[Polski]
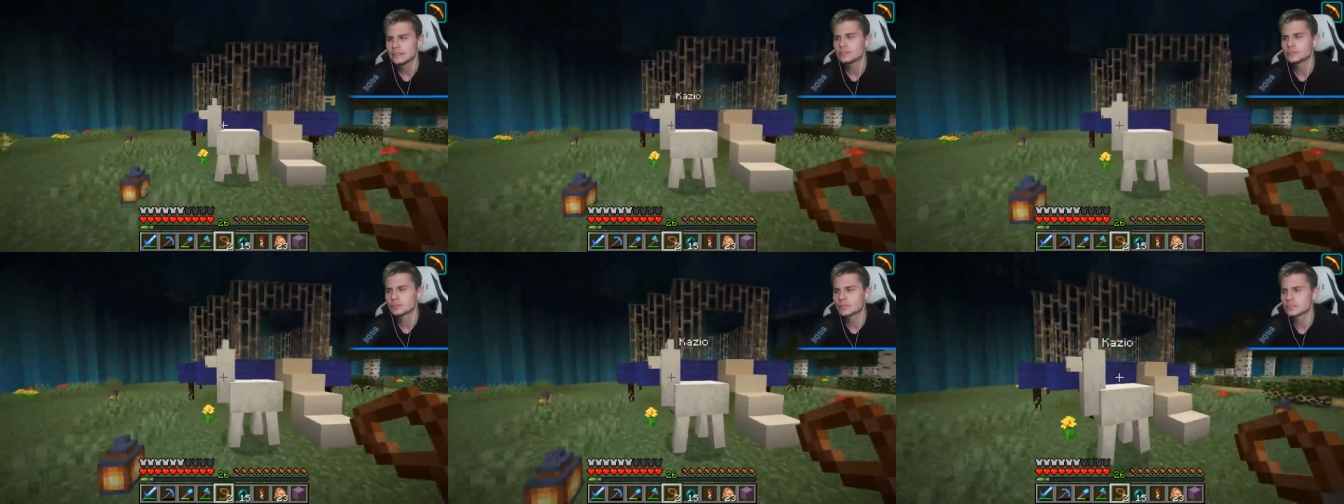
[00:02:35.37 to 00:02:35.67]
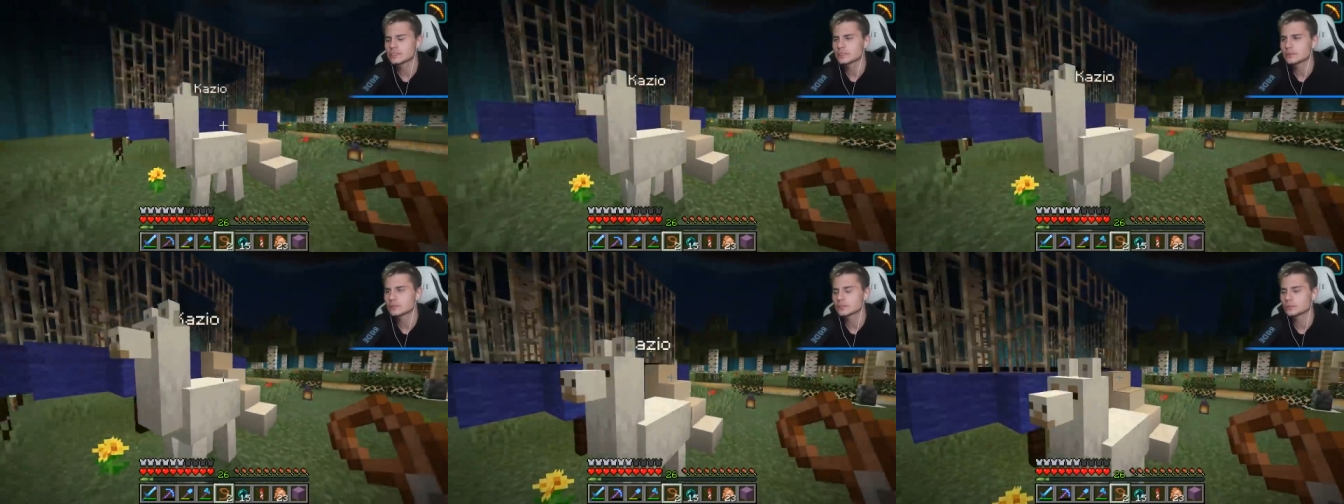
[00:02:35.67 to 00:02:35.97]
się
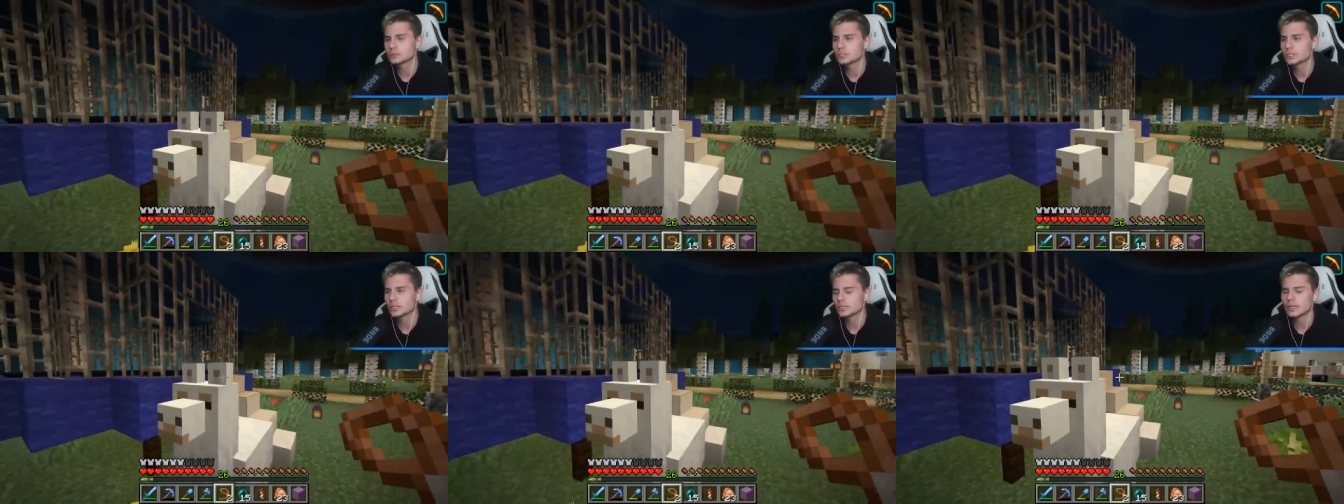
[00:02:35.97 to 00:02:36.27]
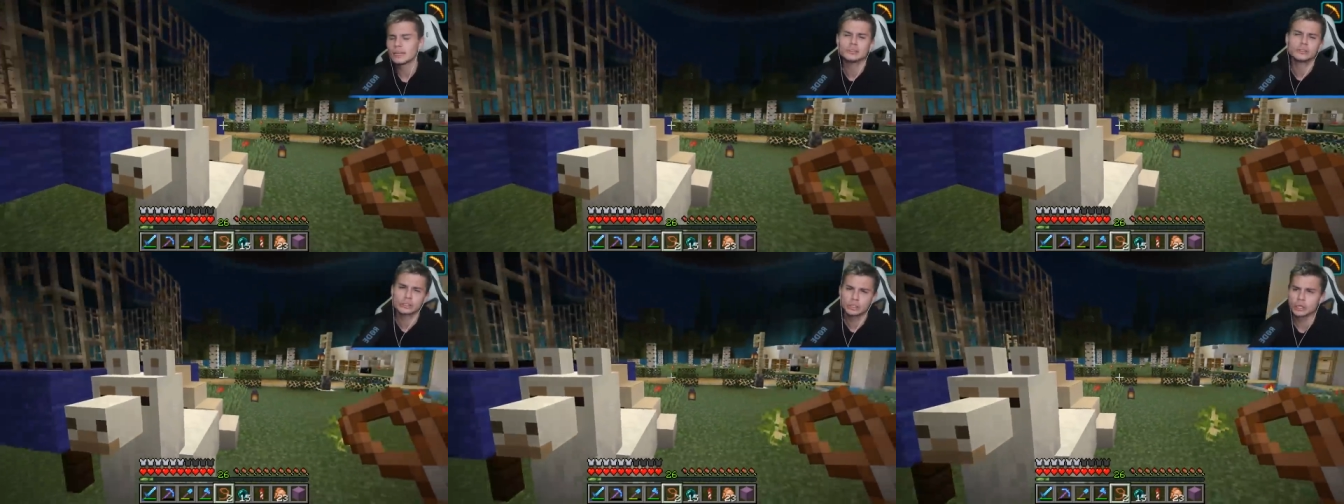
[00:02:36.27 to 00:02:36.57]
okazało, że
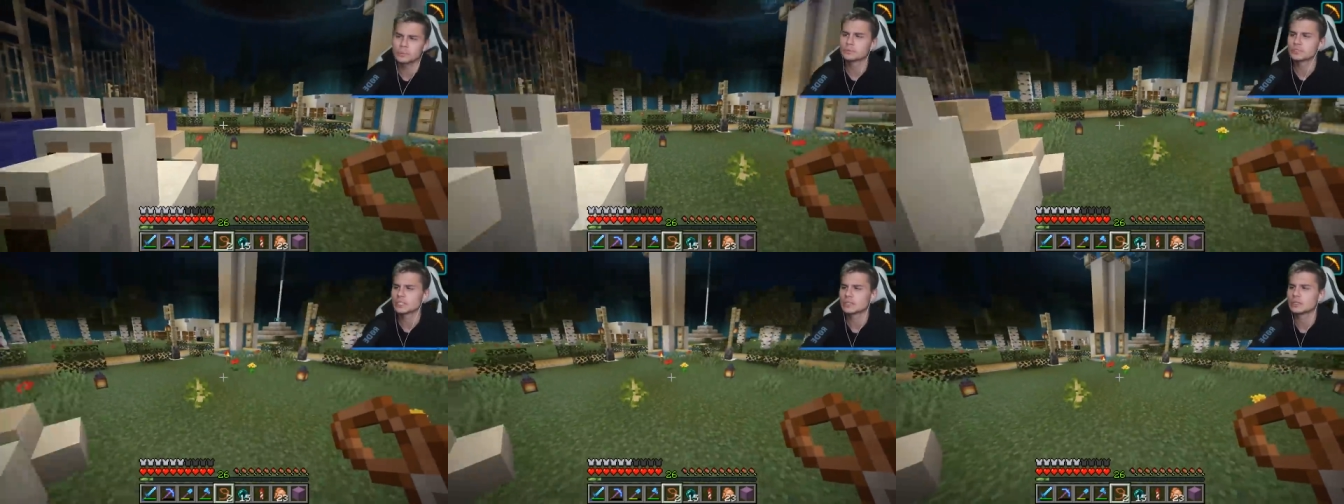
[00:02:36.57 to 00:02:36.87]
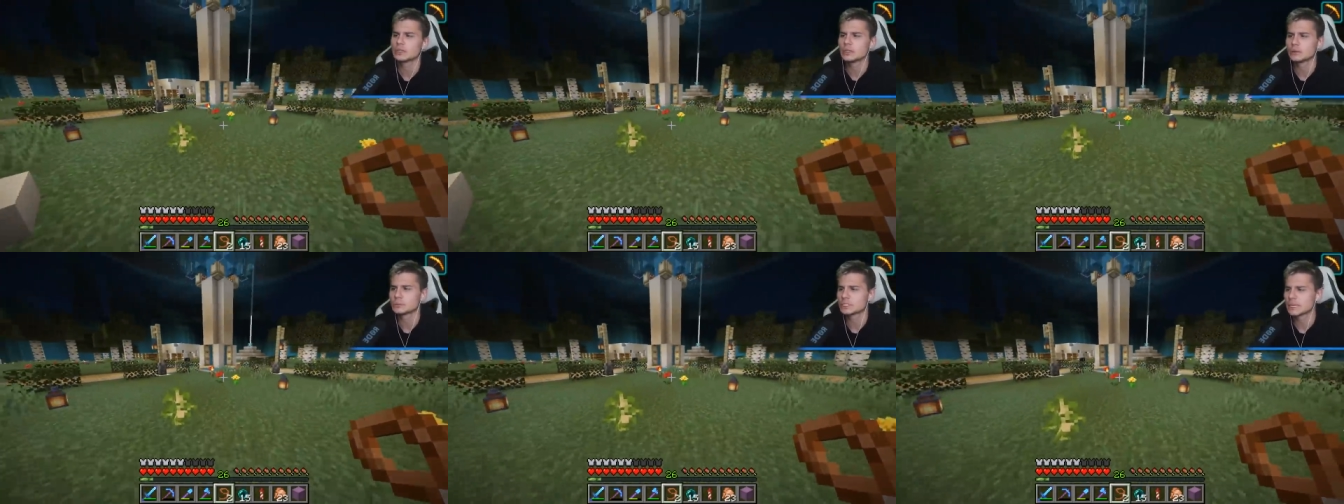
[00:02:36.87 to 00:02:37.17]
uciekli. Ale to
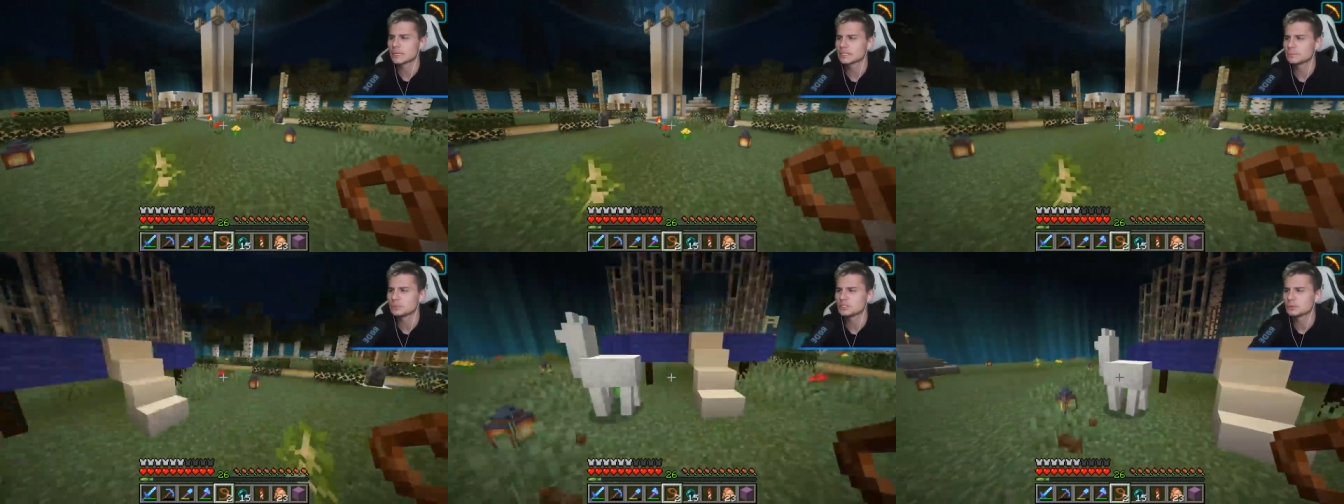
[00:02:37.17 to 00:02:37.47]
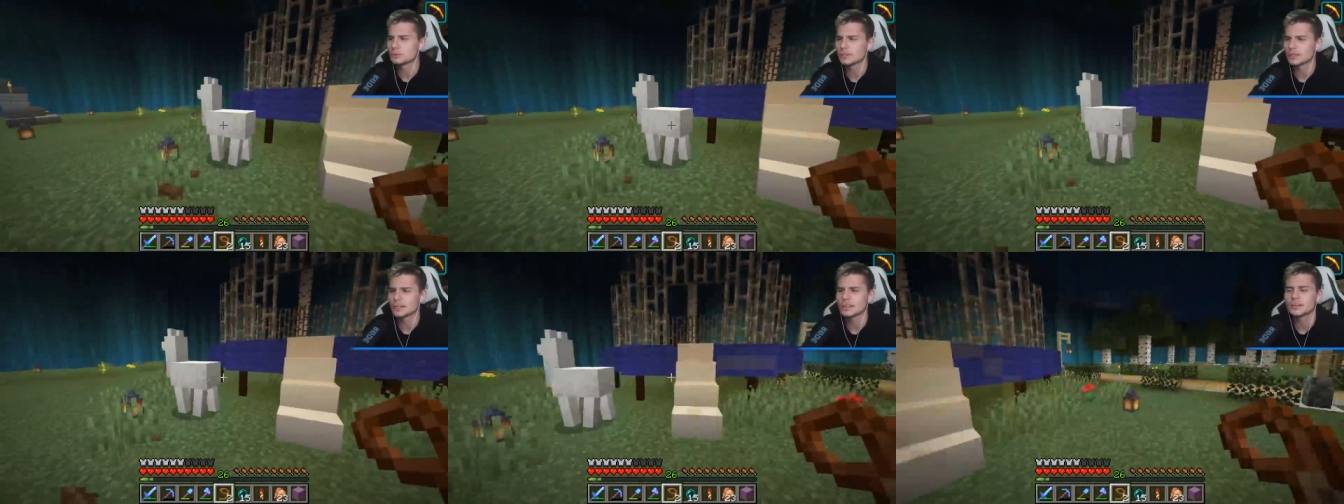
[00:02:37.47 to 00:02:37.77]
dobrze, to dobrze, jak mi
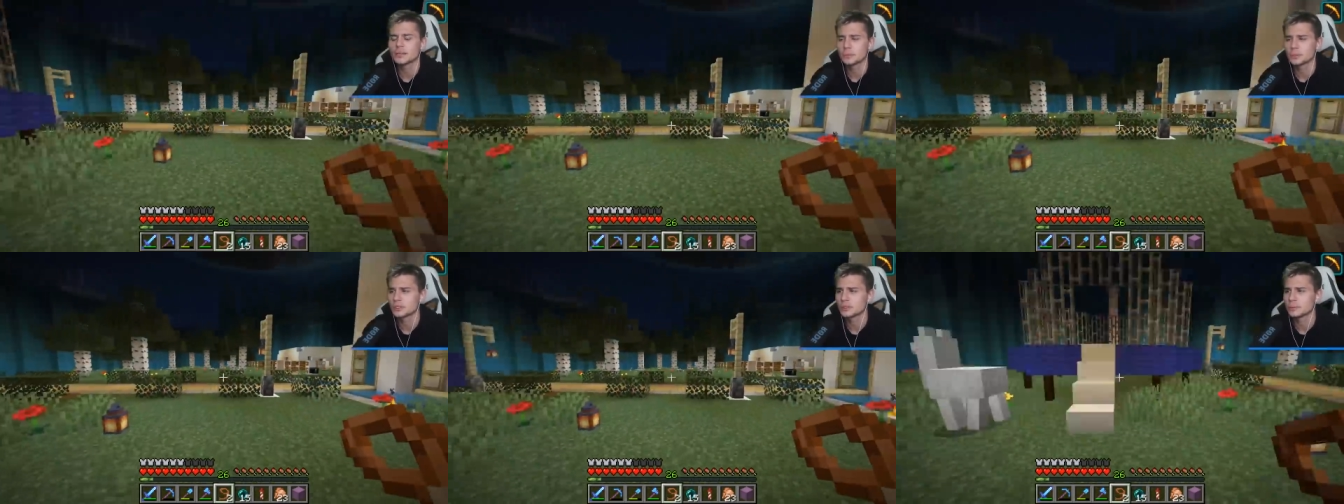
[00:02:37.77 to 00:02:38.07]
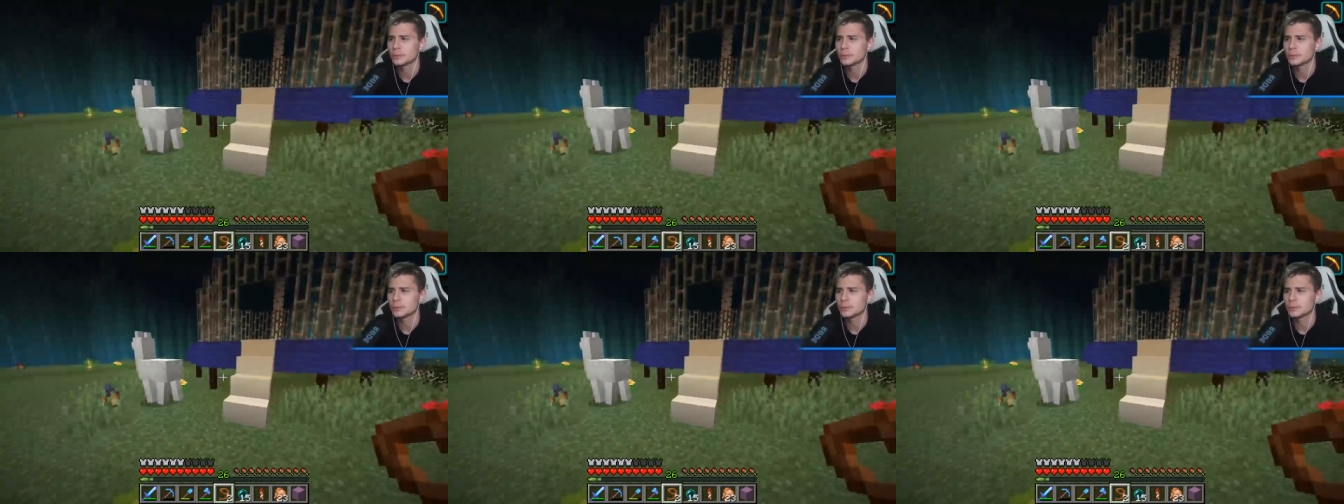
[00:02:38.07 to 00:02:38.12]
się tu nie